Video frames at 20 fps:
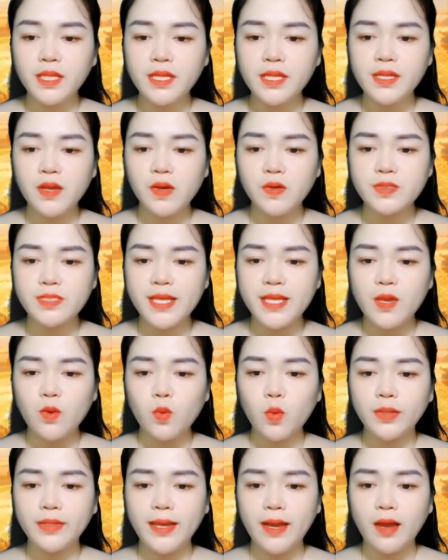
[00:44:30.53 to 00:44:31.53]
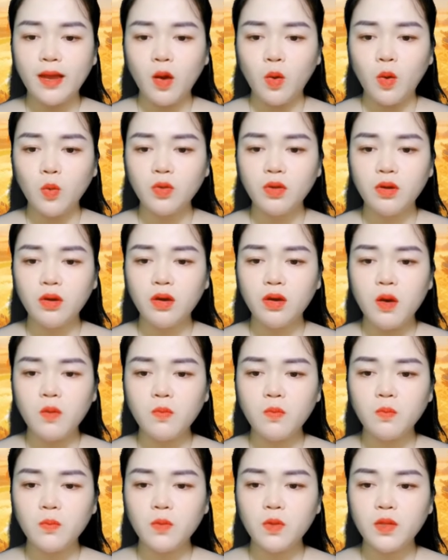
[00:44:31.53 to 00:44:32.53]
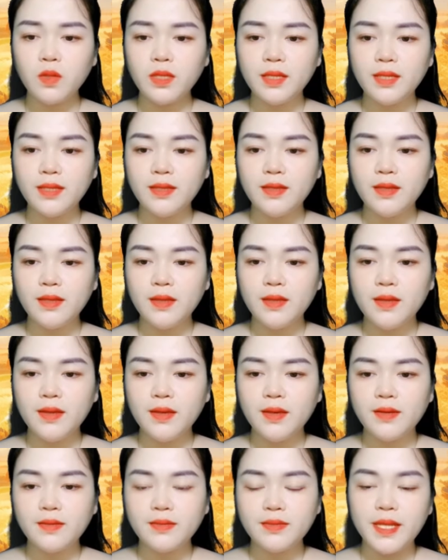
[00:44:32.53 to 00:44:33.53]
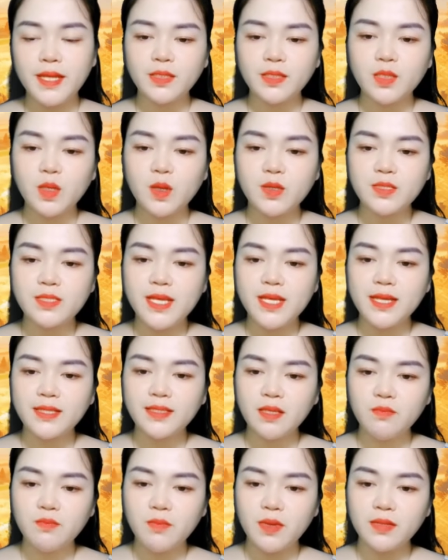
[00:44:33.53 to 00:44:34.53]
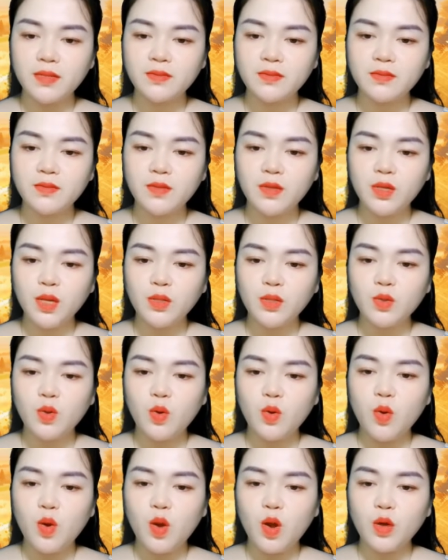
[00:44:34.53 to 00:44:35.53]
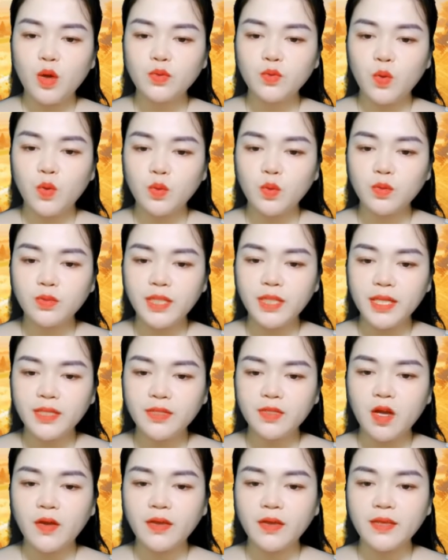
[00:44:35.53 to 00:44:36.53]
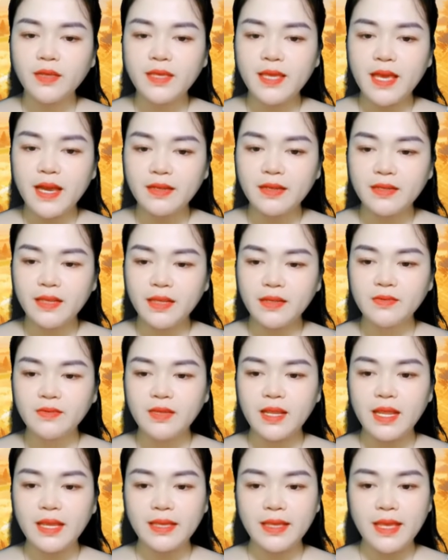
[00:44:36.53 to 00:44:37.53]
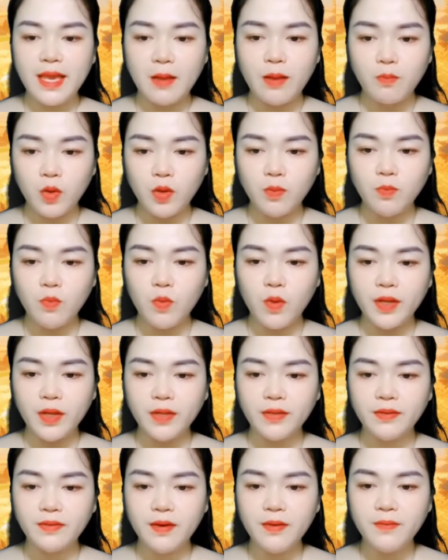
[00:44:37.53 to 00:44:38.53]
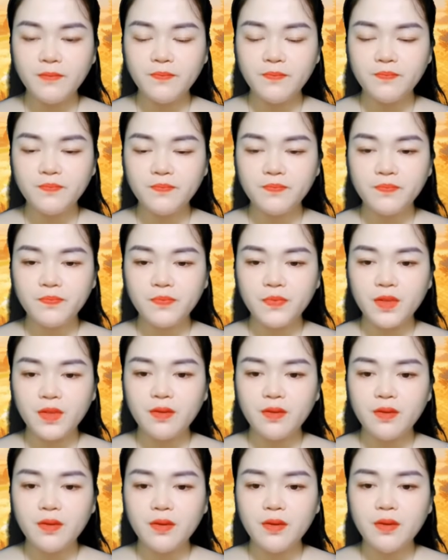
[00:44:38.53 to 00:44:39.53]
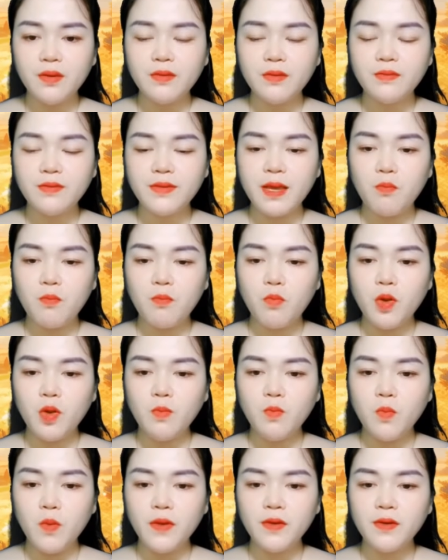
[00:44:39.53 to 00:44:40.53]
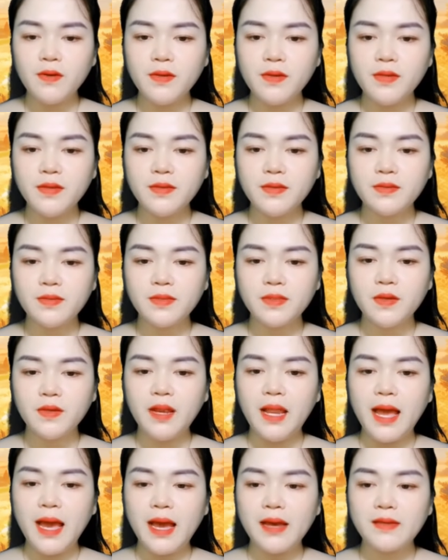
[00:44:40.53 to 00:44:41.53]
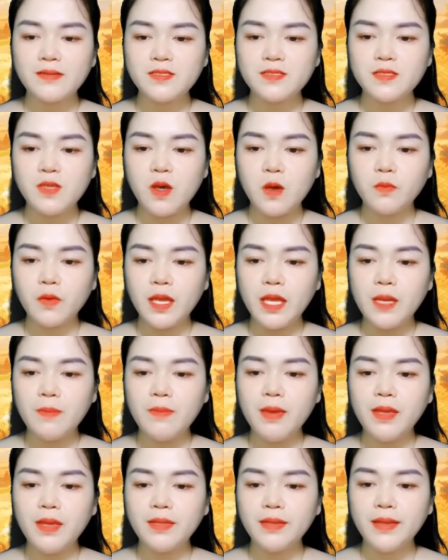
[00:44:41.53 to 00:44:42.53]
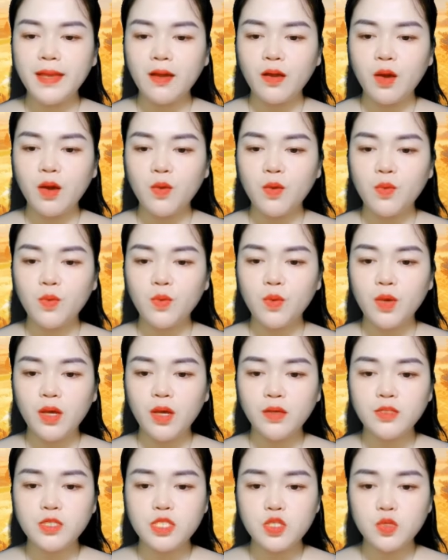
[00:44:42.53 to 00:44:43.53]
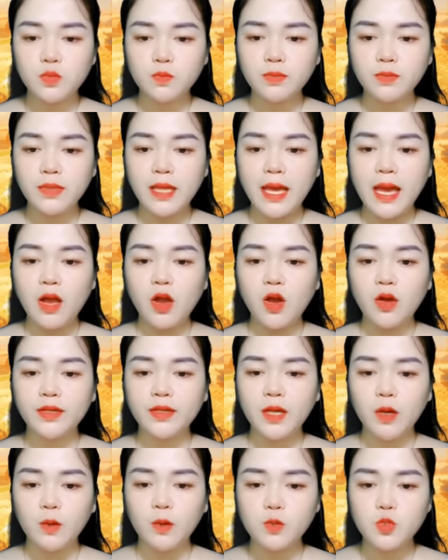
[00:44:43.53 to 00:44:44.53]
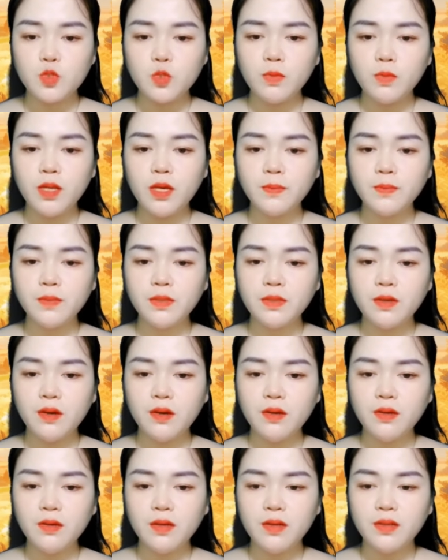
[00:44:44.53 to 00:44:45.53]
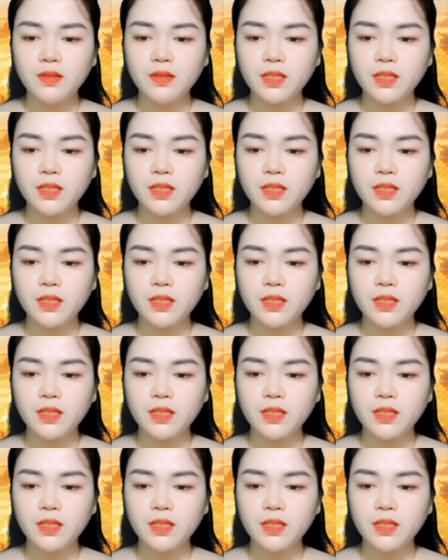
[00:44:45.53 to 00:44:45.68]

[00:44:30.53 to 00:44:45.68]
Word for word: Mẹ Khương đã đến trường tìm gặp thầy cô, tìm gặp phụ huynh trong lớp, thậm chí hàng ngày còn đến đưa đón cô đi học, chuyển lớp cho cô. Thế nhưng vẫn có những lúc khó đề phòng. Khương Thư Ly bị người ta đẩy vào hố cát, tóc dính đầy keo và bã kẹo cao su.